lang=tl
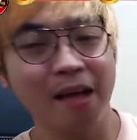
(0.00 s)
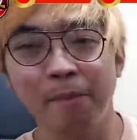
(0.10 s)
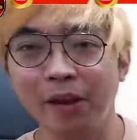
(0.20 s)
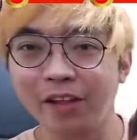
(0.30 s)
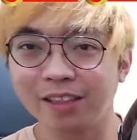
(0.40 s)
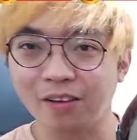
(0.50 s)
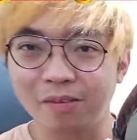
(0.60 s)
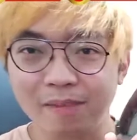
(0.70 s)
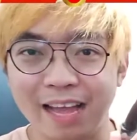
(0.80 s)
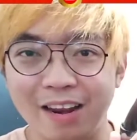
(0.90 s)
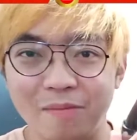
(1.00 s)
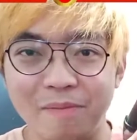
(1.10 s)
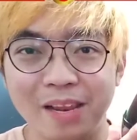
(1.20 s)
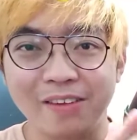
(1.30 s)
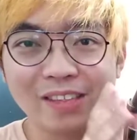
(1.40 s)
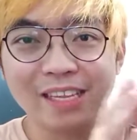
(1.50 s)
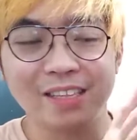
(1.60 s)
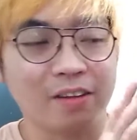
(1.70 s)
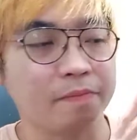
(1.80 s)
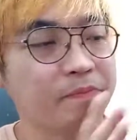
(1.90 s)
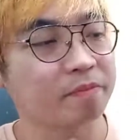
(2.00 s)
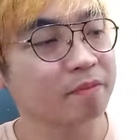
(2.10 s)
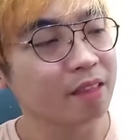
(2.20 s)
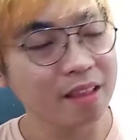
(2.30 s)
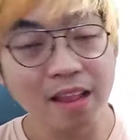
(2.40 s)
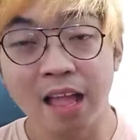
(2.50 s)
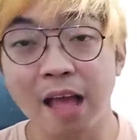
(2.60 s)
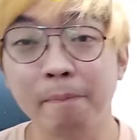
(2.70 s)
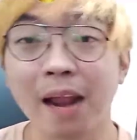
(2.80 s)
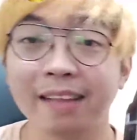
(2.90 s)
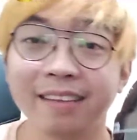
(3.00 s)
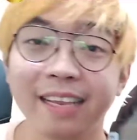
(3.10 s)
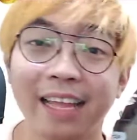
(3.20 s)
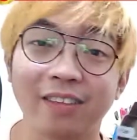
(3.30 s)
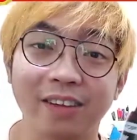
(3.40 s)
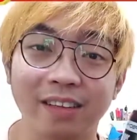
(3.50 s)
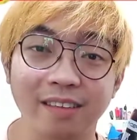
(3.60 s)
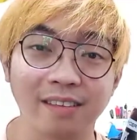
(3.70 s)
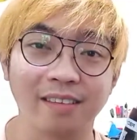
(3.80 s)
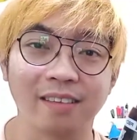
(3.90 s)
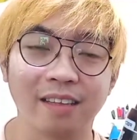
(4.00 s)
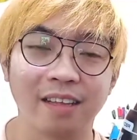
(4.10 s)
Pero ito, magkano babili ko dito? Pricing nito is